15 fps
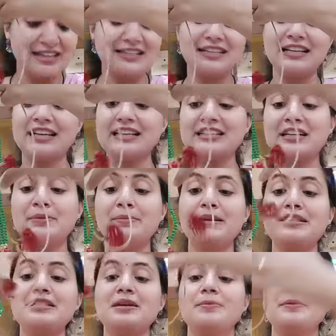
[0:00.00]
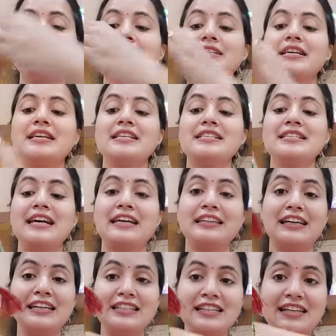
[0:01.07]
इस कलेक्शन में सबसे
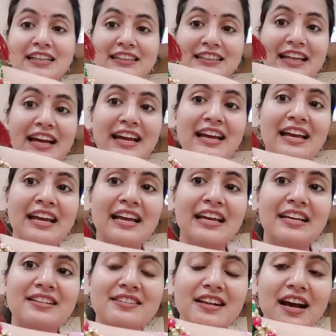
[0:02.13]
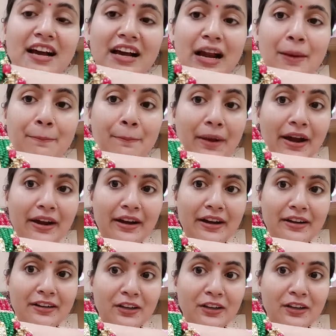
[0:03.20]
ज़्यादा अच्छा लगता है इसका अगर आप पेंडेंट